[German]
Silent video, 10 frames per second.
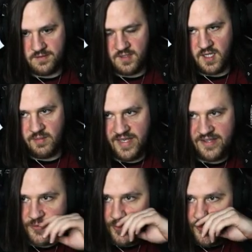Aber er
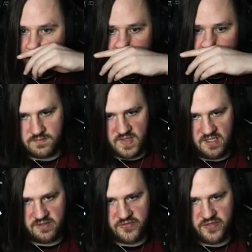ist tot. Er, er
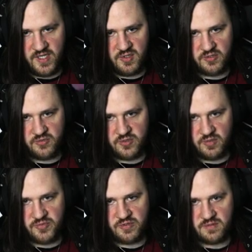hat einen Sniper
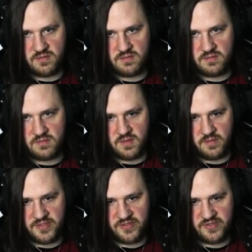gedroppt. Aber
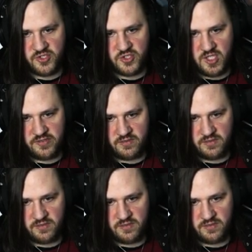die ist richtig schlecht.